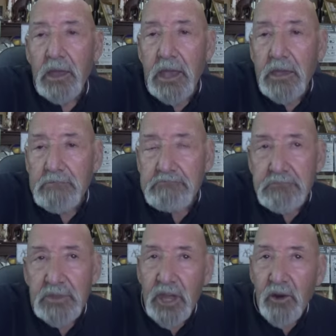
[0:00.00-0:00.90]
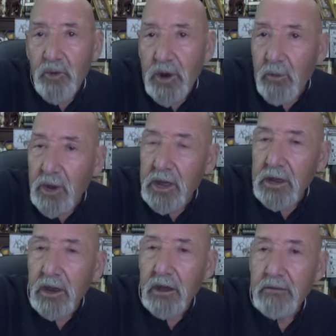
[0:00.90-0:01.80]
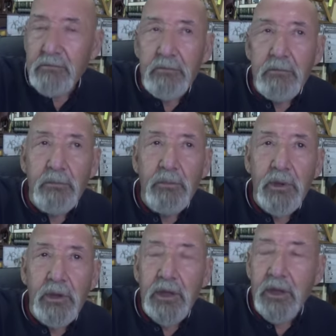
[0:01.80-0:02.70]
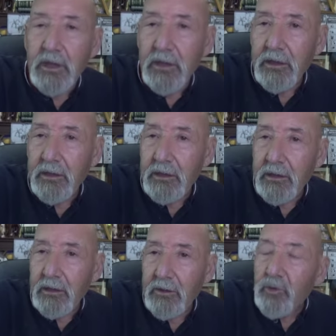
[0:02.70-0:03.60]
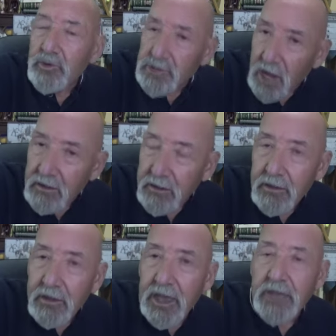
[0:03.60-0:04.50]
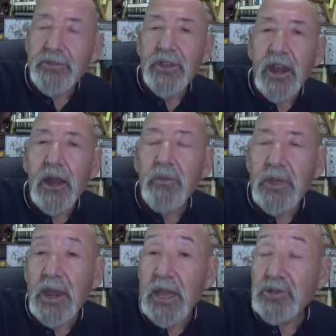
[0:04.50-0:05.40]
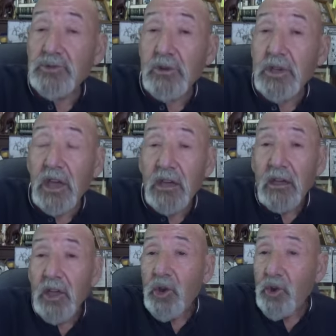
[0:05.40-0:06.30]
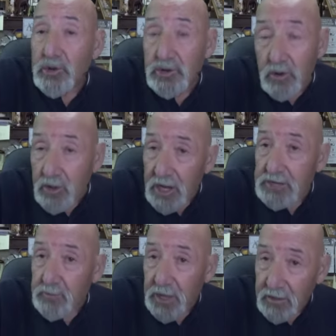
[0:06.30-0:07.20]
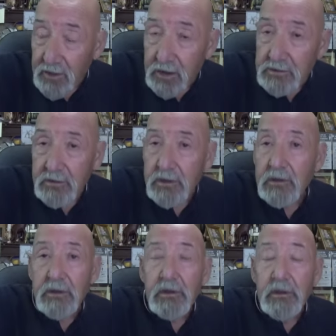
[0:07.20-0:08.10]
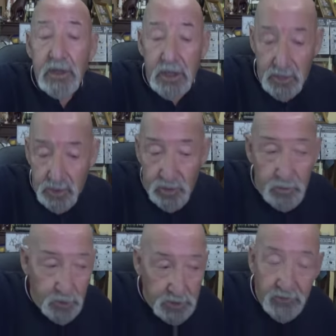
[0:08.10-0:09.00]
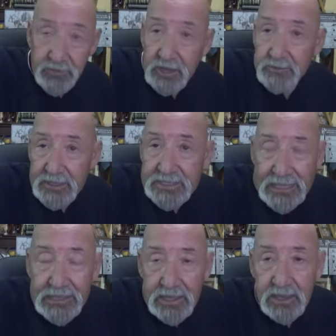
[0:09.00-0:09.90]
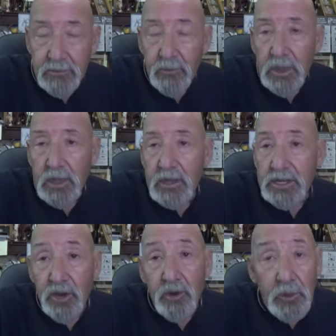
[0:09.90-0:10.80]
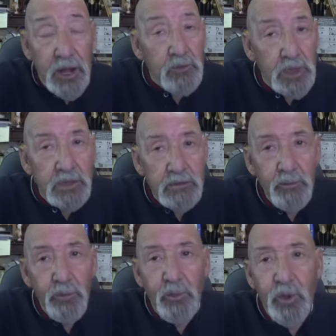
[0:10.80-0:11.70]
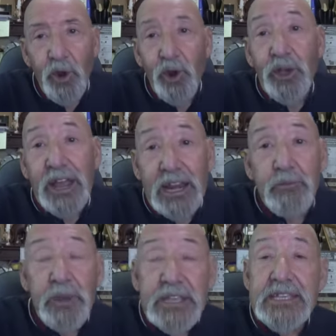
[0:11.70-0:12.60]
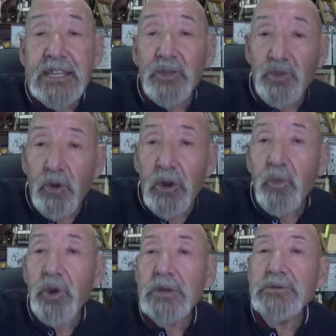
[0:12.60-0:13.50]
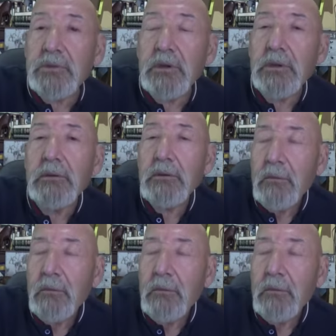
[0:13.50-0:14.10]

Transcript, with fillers: y de alguna manera me gusta enterarme de la historia no solo de las piedras, su importancia es bastante, sino para mí lo que representó el monasterio